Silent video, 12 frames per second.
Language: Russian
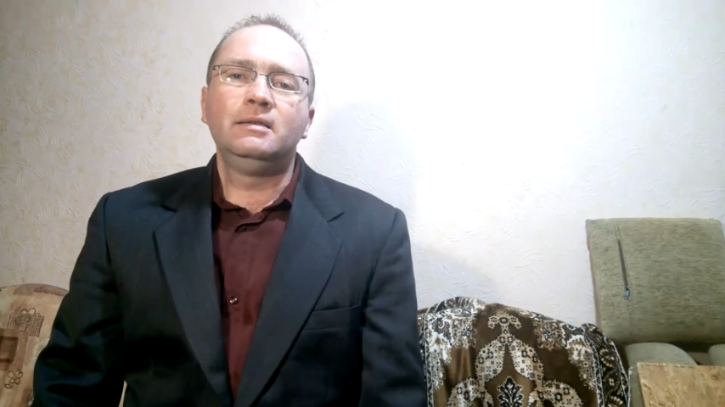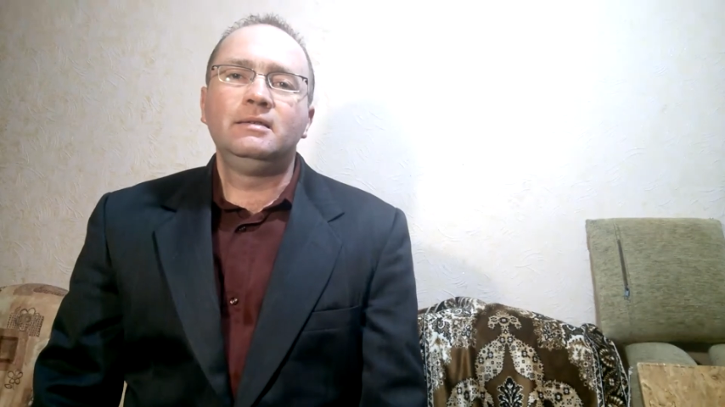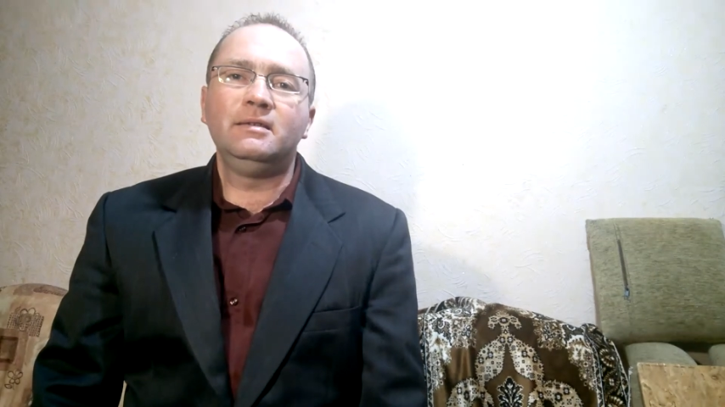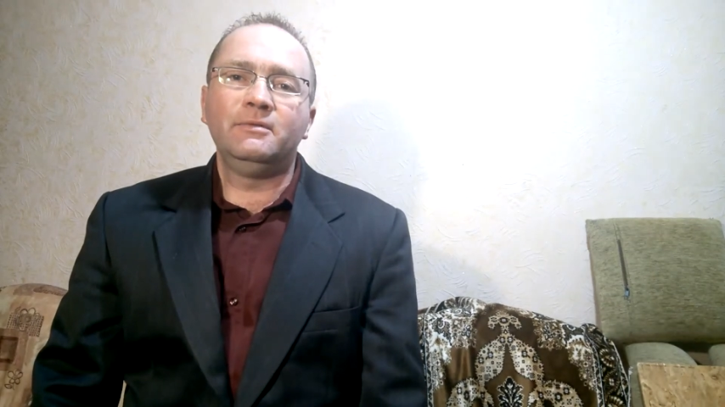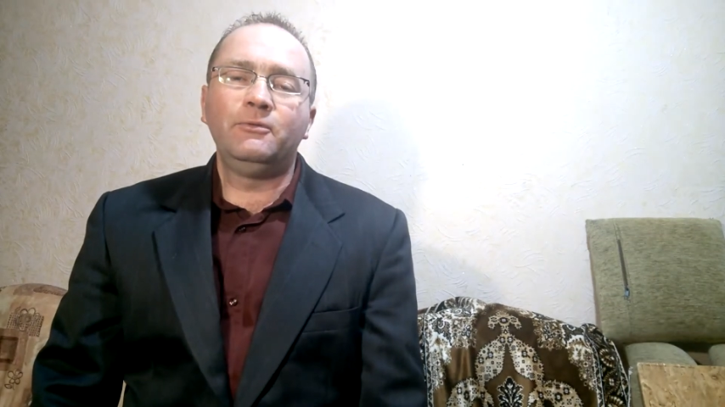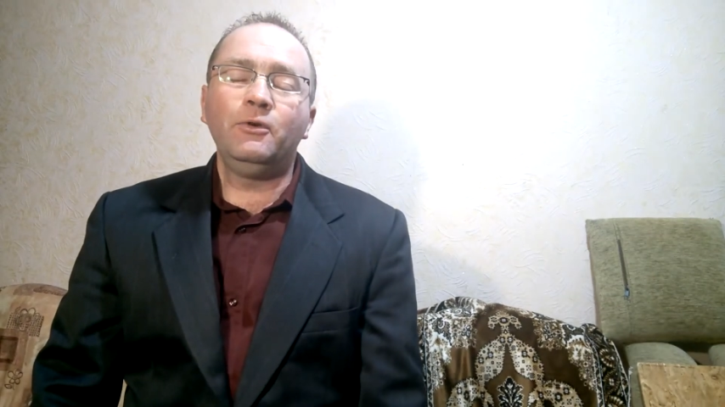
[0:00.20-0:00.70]

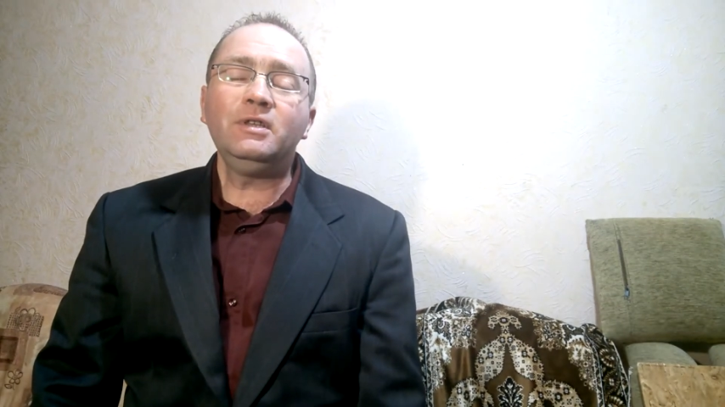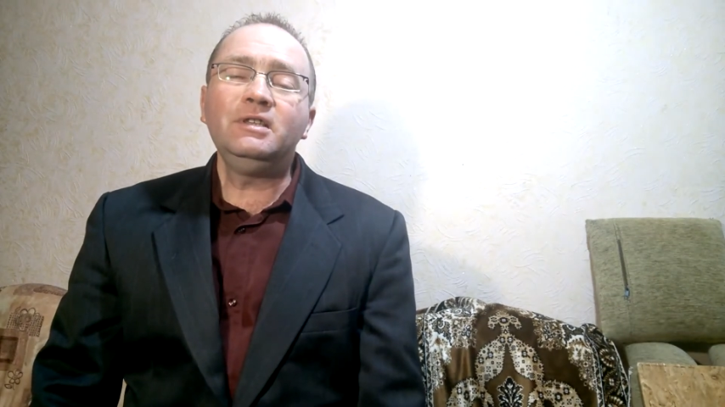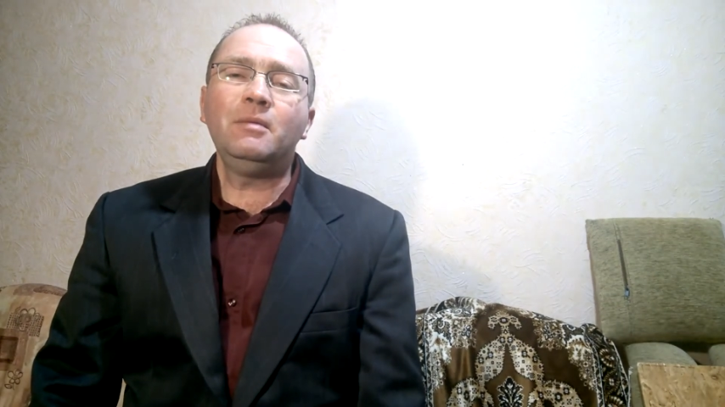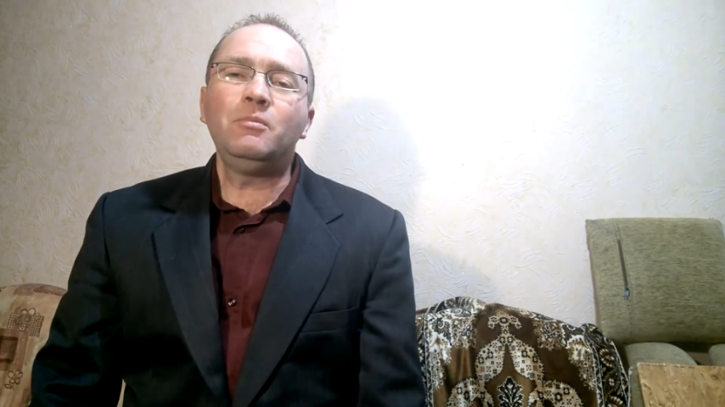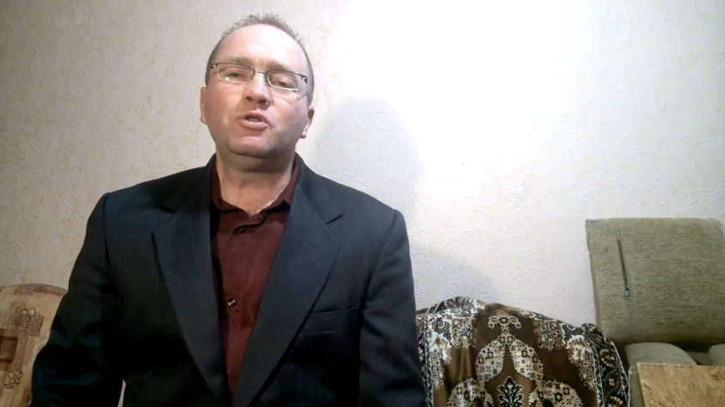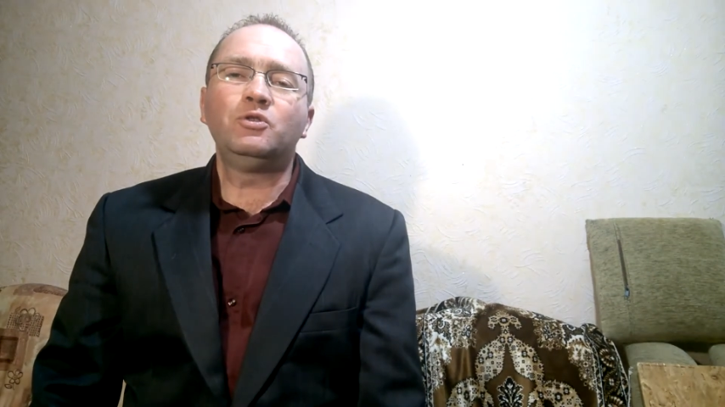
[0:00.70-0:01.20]

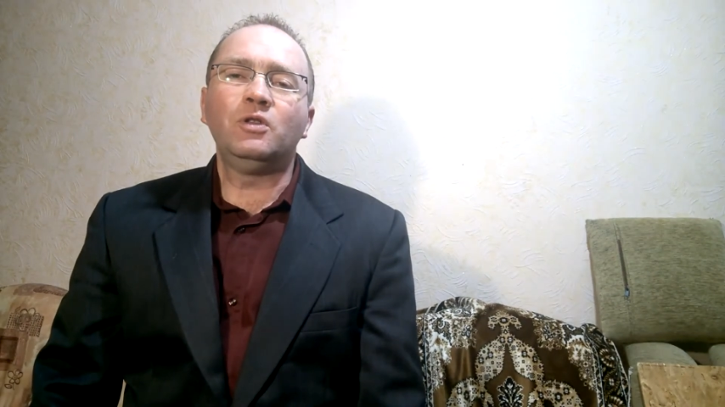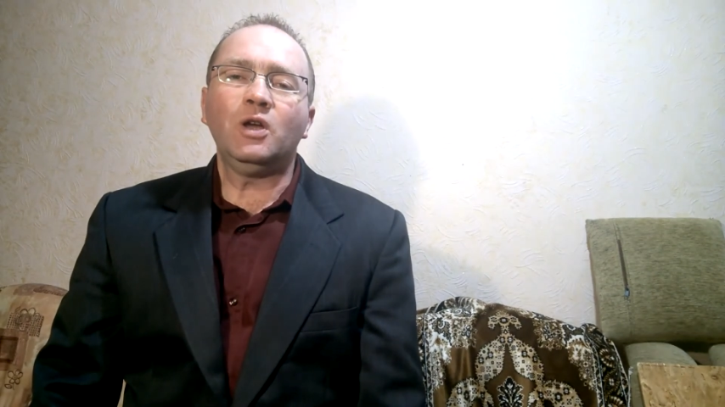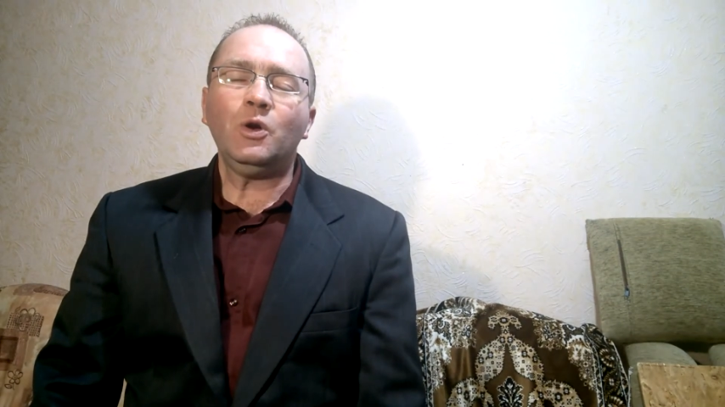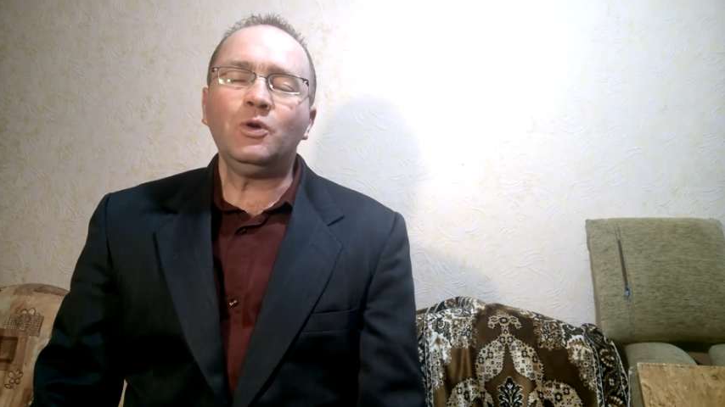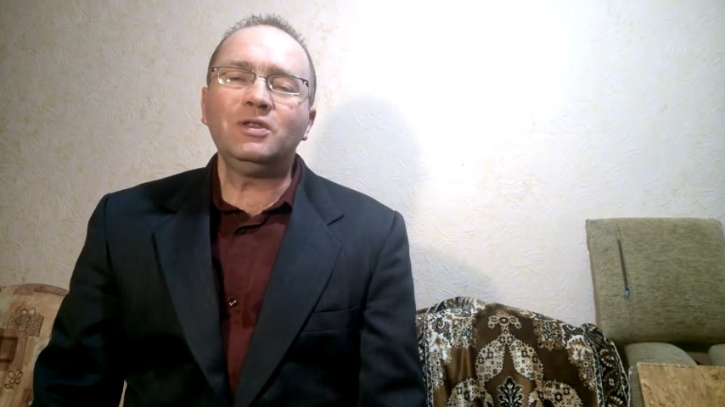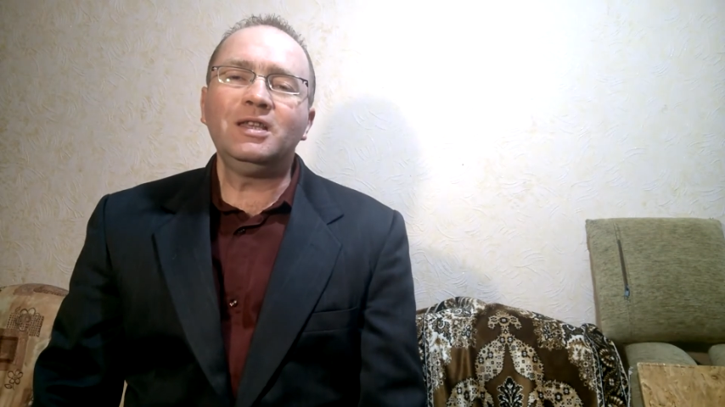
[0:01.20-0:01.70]
Сегодня
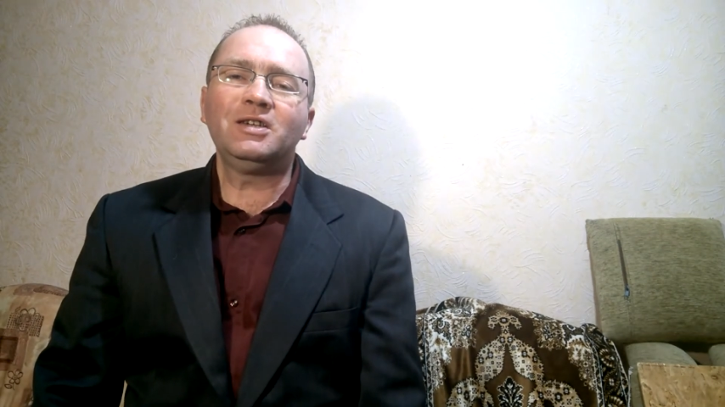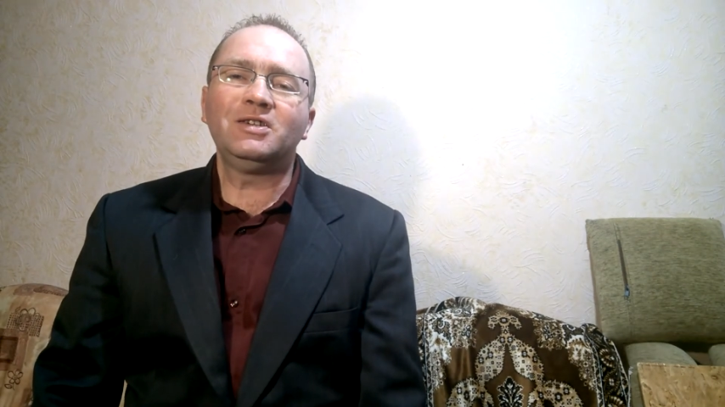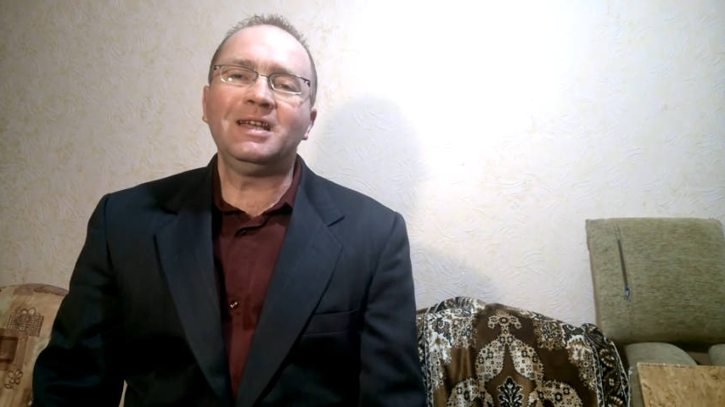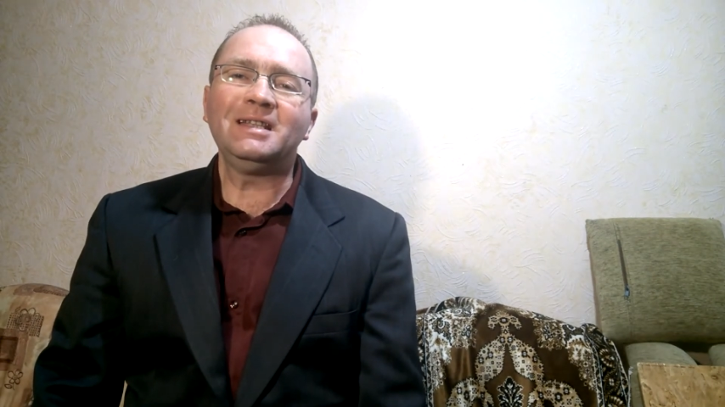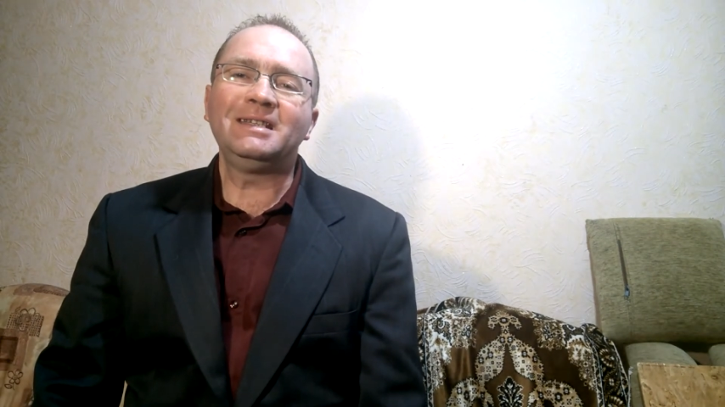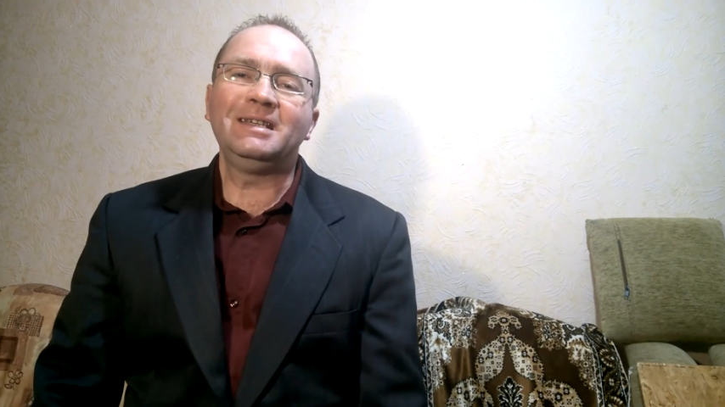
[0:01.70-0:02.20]
Международный
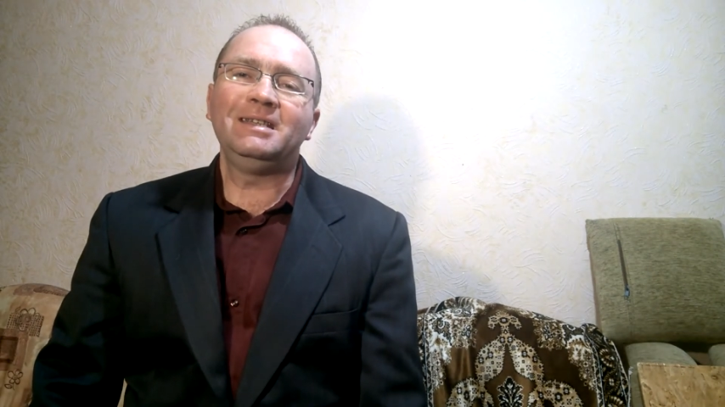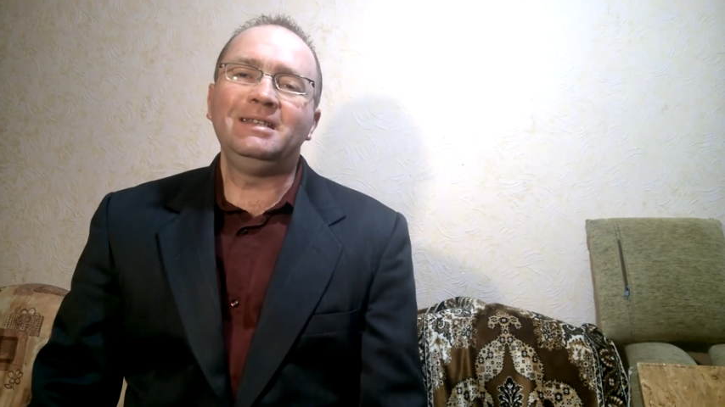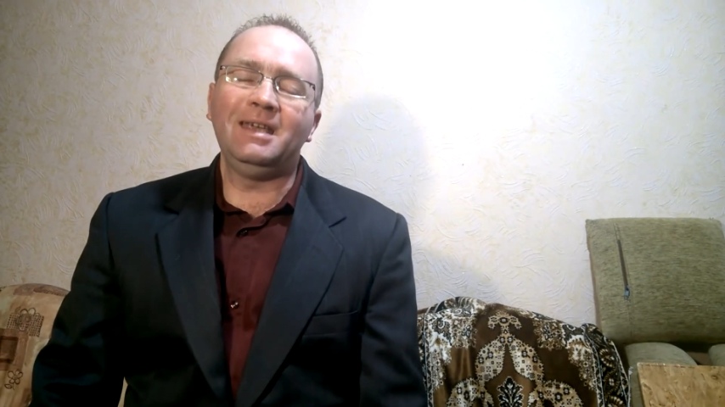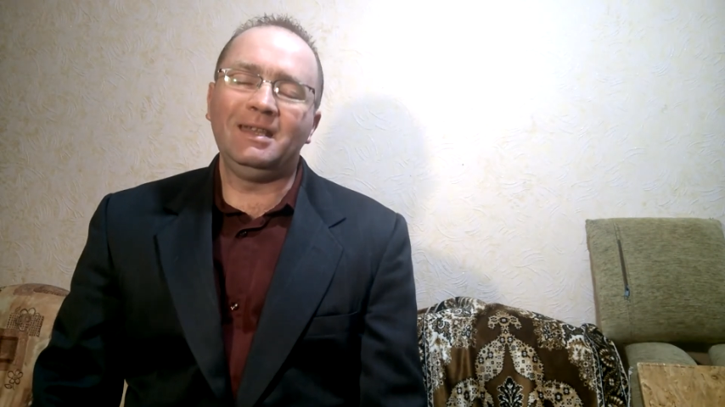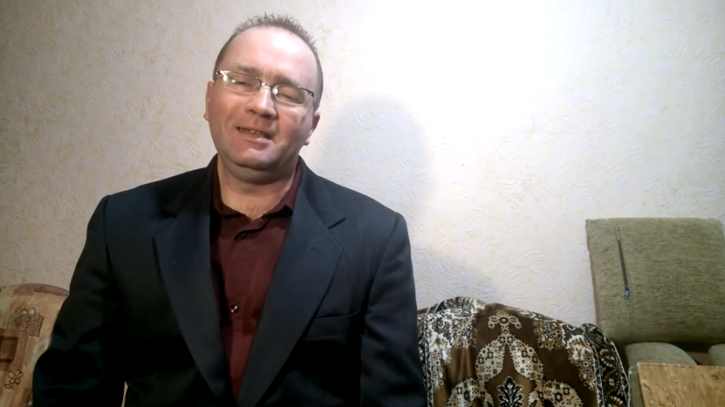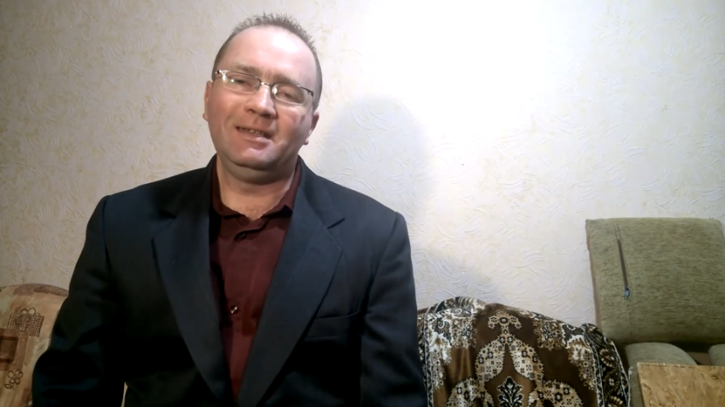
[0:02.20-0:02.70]
женский
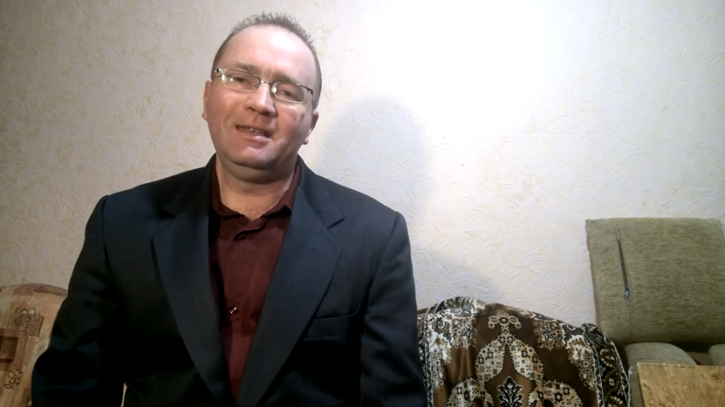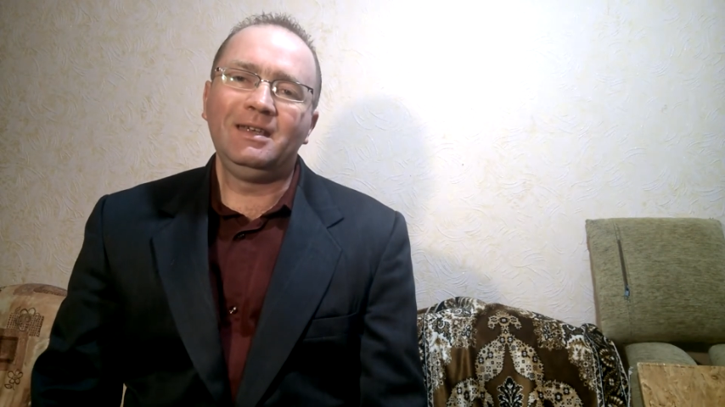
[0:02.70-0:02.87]
день.